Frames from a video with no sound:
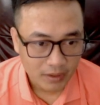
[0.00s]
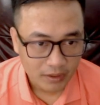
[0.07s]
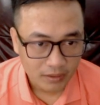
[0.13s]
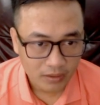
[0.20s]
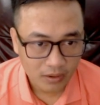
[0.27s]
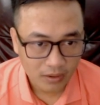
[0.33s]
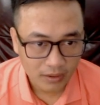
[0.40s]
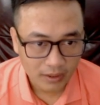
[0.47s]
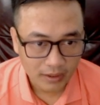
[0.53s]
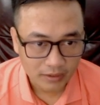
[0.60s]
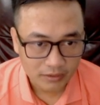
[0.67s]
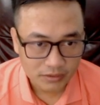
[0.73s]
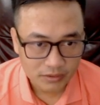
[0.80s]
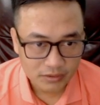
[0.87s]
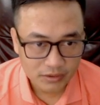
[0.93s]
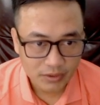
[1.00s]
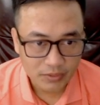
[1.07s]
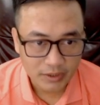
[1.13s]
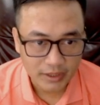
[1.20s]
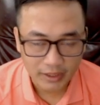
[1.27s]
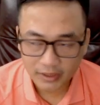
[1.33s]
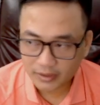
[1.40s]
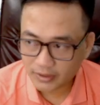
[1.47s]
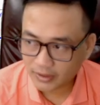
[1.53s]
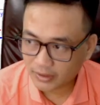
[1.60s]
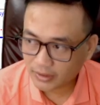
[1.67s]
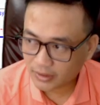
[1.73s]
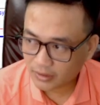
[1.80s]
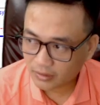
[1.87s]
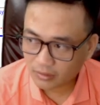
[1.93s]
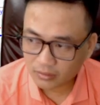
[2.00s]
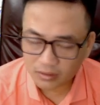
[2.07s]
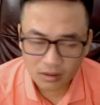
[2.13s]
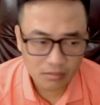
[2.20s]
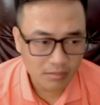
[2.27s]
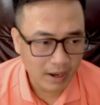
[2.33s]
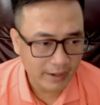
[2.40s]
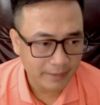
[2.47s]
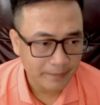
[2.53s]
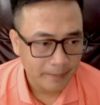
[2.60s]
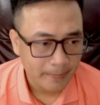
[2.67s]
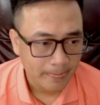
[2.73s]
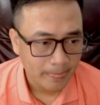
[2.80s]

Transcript: nó gọi là siêu kinh điển anh chị nó rất mạnh